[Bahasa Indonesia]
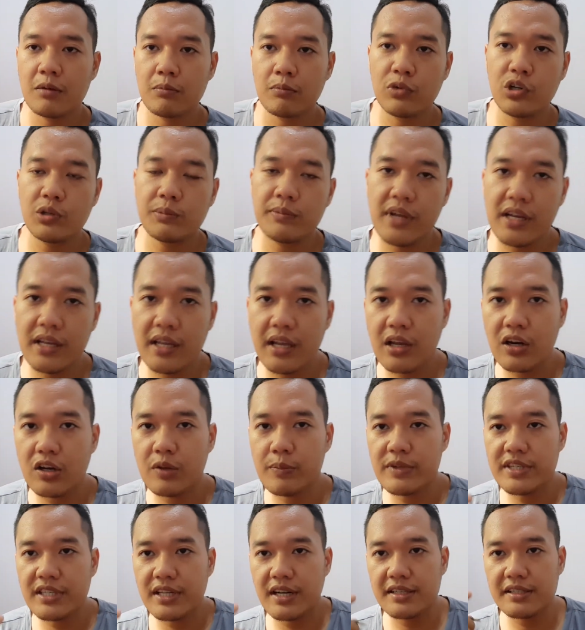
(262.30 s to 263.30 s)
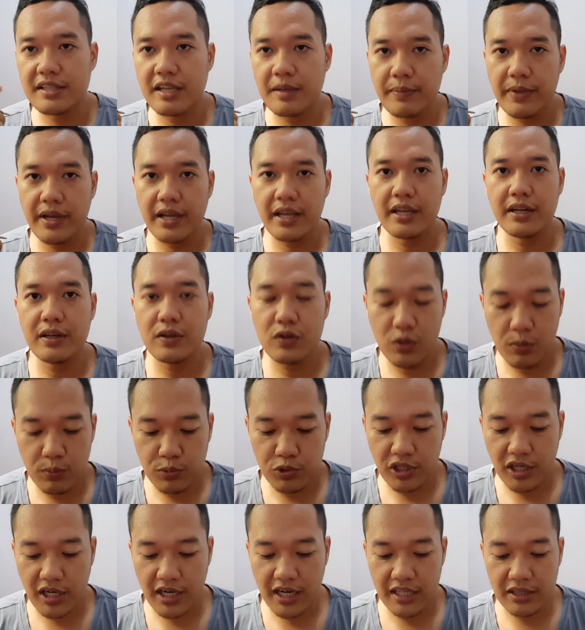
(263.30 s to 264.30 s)
belum lagi kalau misalnya saya pakai di
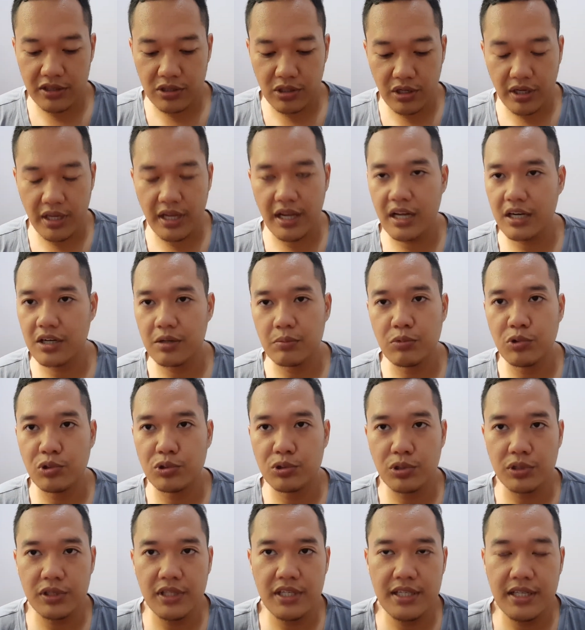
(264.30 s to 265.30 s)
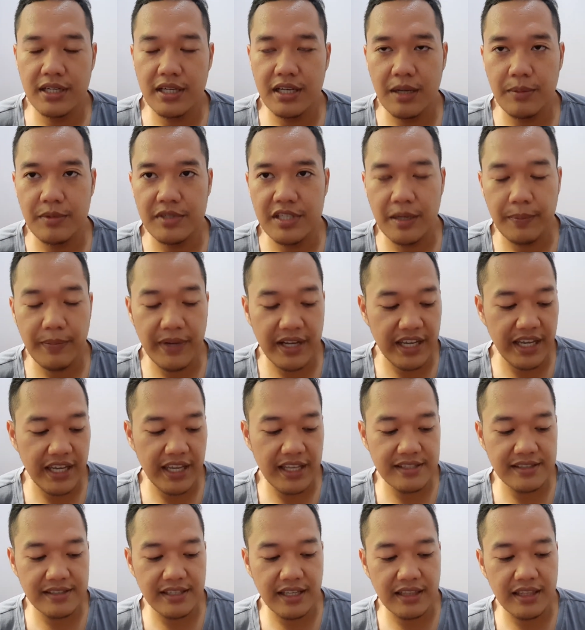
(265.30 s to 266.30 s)
komputer kantor yang nggak ada Bluetoothnya jadi nggak bisa pakai
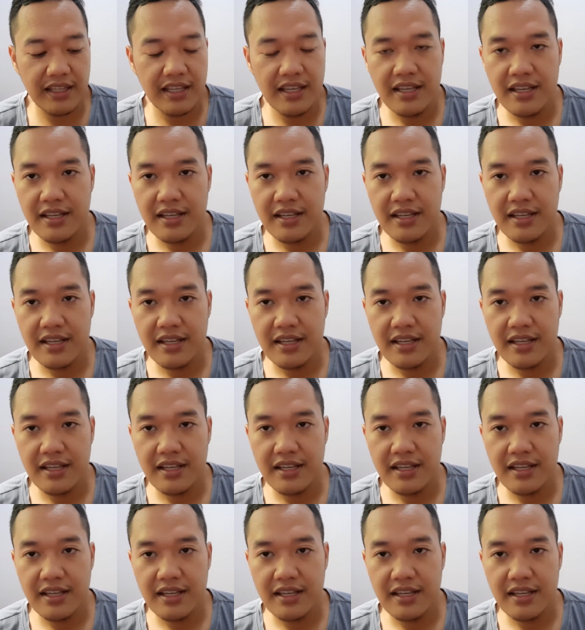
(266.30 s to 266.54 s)
headset